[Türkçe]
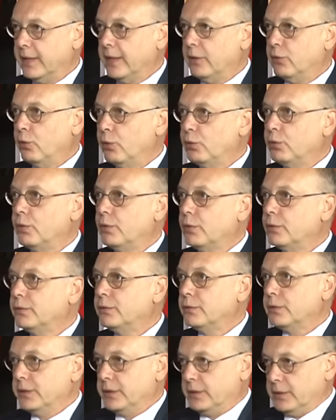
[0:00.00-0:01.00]

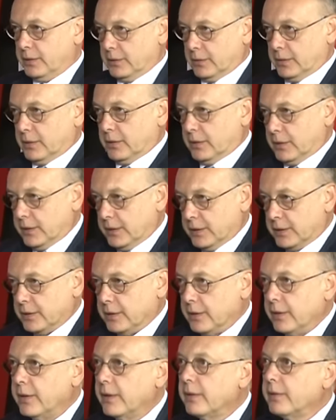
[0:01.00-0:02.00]
ödülün
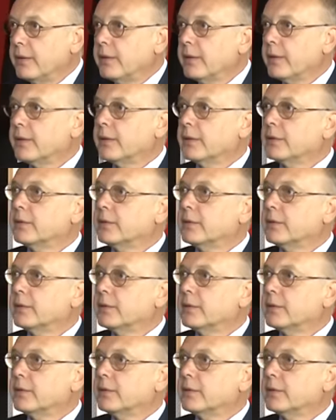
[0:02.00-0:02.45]
Yolla, içinde, duvarla,